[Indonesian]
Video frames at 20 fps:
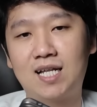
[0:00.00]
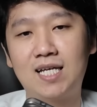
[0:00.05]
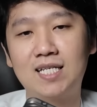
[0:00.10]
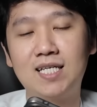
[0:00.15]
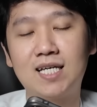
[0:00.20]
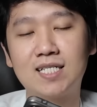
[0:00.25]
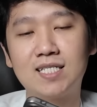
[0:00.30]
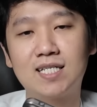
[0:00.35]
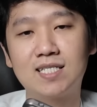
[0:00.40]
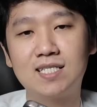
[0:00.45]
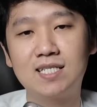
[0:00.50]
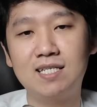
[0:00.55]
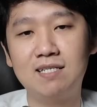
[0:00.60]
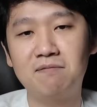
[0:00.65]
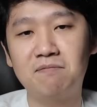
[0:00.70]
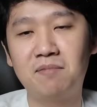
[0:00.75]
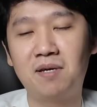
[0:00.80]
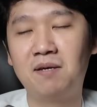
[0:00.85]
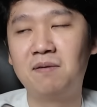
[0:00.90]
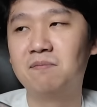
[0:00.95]
Layarnya
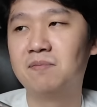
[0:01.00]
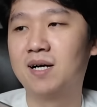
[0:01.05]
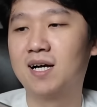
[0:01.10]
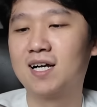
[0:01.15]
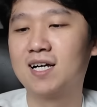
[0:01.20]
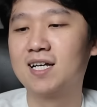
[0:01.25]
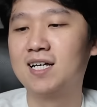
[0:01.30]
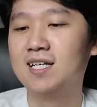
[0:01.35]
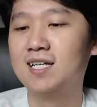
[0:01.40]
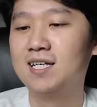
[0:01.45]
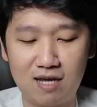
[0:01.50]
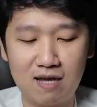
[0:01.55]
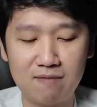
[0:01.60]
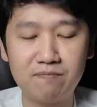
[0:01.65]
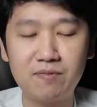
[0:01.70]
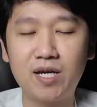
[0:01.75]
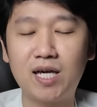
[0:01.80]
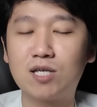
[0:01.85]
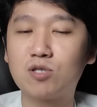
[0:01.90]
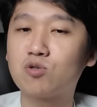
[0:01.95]
sih memang
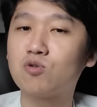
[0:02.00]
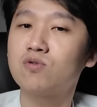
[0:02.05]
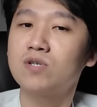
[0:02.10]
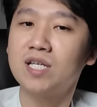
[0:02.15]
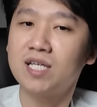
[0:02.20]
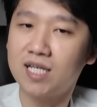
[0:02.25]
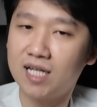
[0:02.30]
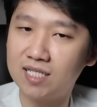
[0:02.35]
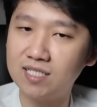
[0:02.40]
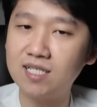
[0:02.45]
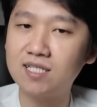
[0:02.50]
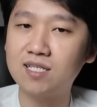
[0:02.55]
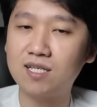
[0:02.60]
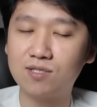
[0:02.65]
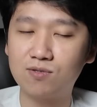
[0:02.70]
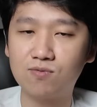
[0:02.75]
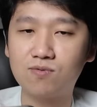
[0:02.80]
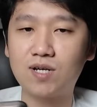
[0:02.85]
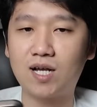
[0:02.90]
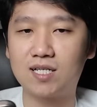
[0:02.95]
apa ya tuningannya saya
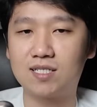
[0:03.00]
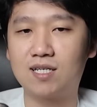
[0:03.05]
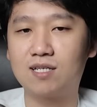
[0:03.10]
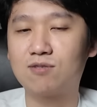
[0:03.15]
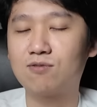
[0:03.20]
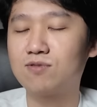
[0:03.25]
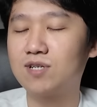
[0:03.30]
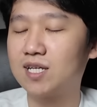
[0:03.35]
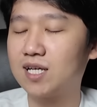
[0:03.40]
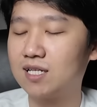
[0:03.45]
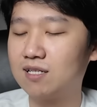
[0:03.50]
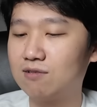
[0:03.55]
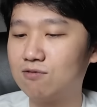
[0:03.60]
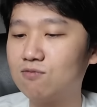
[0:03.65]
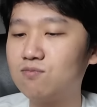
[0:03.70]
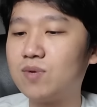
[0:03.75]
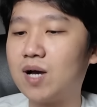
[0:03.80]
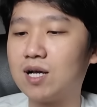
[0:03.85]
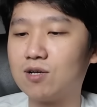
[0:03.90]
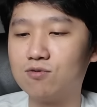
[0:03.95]
suka sih tuningannya
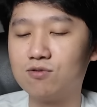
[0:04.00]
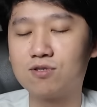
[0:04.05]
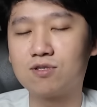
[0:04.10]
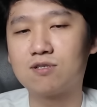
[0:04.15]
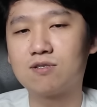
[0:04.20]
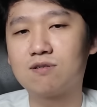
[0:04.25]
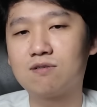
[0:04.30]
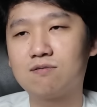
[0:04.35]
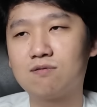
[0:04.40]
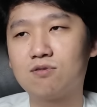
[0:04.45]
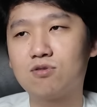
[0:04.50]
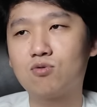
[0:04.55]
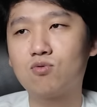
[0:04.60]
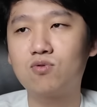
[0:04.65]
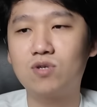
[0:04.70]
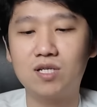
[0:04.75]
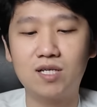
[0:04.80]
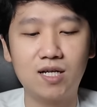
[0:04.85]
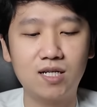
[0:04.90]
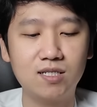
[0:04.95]
tuh bagus
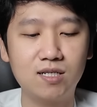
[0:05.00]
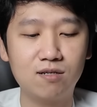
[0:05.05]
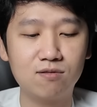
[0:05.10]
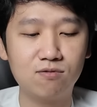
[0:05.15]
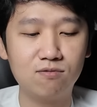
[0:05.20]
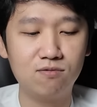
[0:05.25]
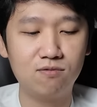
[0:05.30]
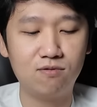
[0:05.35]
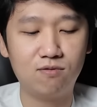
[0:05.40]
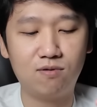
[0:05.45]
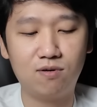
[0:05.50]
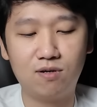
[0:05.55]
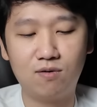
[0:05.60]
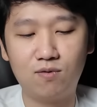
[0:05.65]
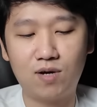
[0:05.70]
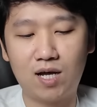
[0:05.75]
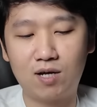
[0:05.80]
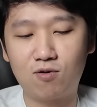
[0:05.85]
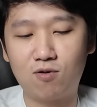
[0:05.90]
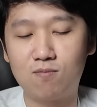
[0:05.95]
tuningannya tuh
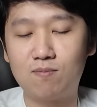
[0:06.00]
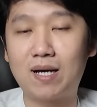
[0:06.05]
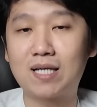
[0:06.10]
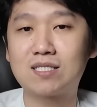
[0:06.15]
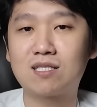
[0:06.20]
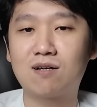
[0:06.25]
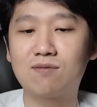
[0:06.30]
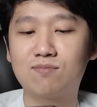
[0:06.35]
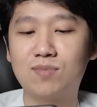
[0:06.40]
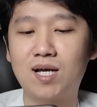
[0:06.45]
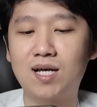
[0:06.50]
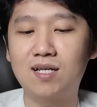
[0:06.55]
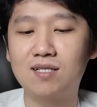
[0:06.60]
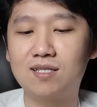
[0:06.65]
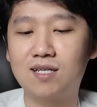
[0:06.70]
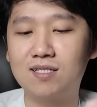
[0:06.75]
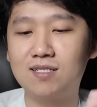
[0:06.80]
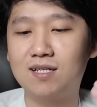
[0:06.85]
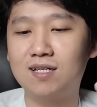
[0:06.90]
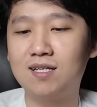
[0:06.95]
wah kok mateng banget
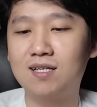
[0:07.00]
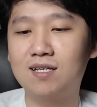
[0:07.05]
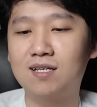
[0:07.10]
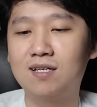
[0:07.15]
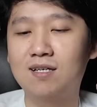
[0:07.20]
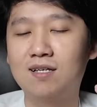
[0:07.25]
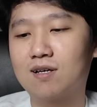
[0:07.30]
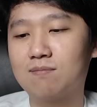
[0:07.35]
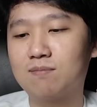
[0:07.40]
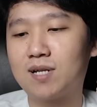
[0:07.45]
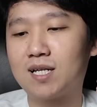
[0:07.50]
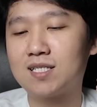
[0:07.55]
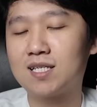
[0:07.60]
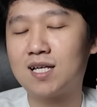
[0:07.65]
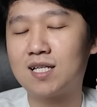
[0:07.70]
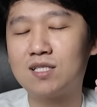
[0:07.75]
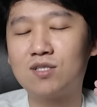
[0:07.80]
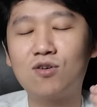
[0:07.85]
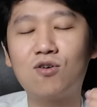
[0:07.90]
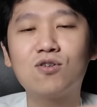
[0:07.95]
ya jadi
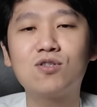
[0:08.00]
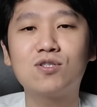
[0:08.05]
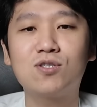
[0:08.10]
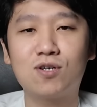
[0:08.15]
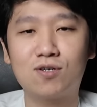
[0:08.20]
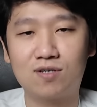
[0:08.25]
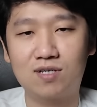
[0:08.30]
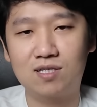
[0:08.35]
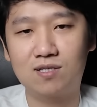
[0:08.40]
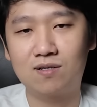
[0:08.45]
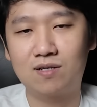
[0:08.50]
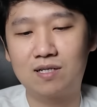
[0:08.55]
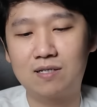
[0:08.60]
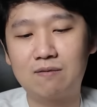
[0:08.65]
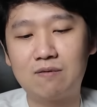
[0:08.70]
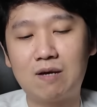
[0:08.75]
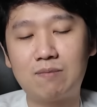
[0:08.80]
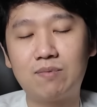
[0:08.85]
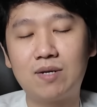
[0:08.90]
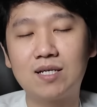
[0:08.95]
masa cocok gitu
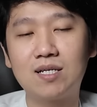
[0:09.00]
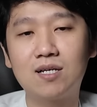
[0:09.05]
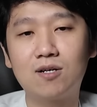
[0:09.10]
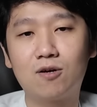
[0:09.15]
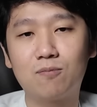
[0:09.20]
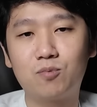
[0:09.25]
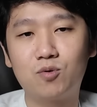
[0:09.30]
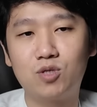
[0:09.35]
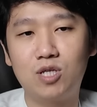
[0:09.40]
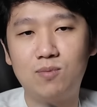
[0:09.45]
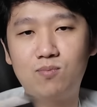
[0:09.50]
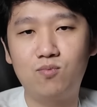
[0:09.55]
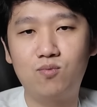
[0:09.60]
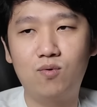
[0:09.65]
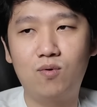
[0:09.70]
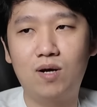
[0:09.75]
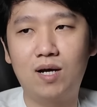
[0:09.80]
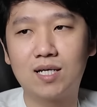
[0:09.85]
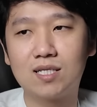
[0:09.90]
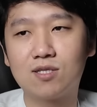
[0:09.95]
kan apalagi kalau
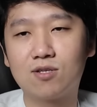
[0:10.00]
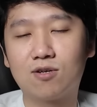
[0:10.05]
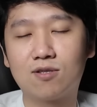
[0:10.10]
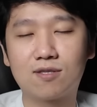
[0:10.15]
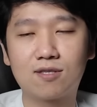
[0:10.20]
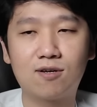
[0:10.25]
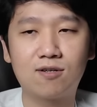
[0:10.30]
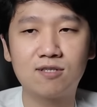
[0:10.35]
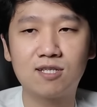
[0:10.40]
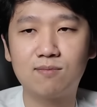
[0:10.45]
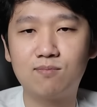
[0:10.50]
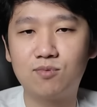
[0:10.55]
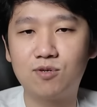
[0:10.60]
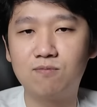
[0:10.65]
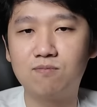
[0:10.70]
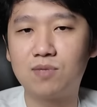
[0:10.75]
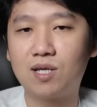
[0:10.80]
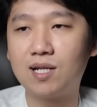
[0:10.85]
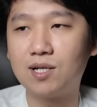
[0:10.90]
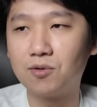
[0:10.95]
dibuat nonton
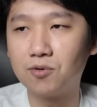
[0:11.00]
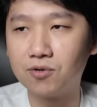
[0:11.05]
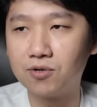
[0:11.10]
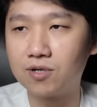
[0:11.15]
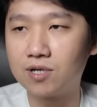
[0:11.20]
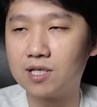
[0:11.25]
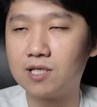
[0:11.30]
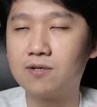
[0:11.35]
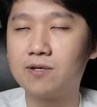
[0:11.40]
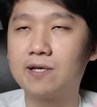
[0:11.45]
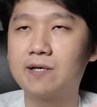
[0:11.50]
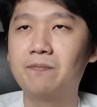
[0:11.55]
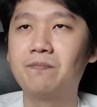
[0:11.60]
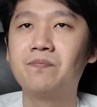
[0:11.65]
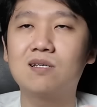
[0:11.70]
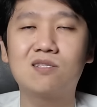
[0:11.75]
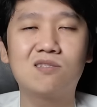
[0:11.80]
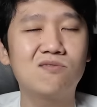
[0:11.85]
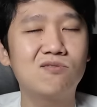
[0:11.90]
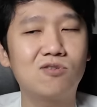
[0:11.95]
sebelum tidur gitu ya
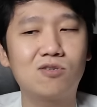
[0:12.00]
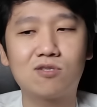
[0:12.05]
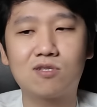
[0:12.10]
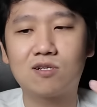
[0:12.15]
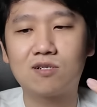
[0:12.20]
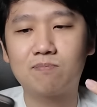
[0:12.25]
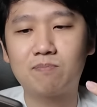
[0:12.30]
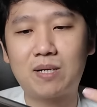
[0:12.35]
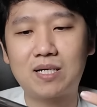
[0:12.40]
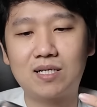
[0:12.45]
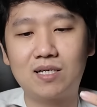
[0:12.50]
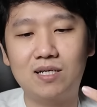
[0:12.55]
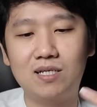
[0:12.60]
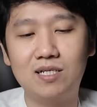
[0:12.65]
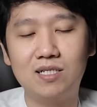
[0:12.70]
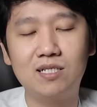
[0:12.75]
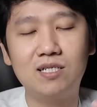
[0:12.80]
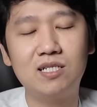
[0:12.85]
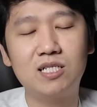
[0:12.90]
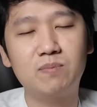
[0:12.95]
itu nonton pakai
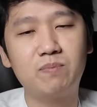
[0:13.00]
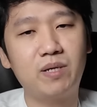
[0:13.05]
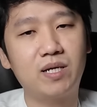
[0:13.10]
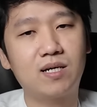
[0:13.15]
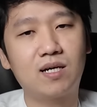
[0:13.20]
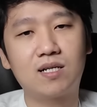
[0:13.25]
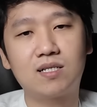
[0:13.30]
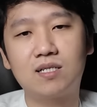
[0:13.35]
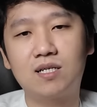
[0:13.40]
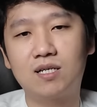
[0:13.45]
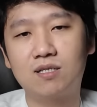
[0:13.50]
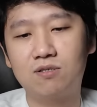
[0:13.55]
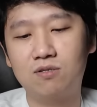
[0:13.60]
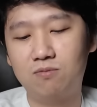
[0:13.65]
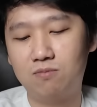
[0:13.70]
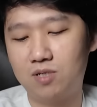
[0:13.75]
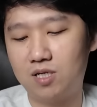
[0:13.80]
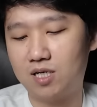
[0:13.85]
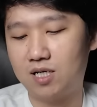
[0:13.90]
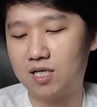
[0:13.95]
ini speakernya
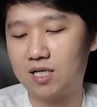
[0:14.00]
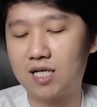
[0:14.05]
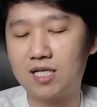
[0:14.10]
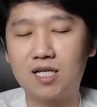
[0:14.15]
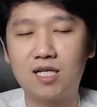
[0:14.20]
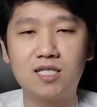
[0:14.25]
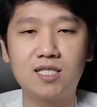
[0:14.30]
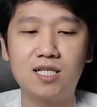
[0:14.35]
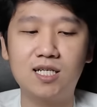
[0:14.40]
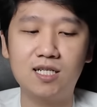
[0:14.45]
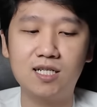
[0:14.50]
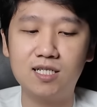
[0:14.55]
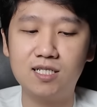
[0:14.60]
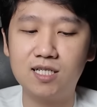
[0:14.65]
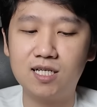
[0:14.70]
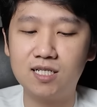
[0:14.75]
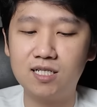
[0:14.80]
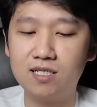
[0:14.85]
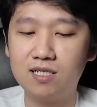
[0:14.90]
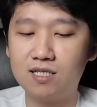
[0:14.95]
tuh wah kanan
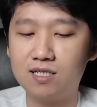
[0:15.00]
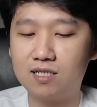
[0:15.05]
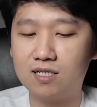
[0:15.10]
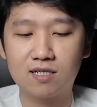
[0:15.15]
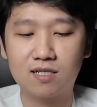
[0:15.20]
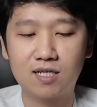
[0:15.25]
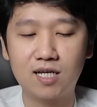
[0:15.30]
kirinya nih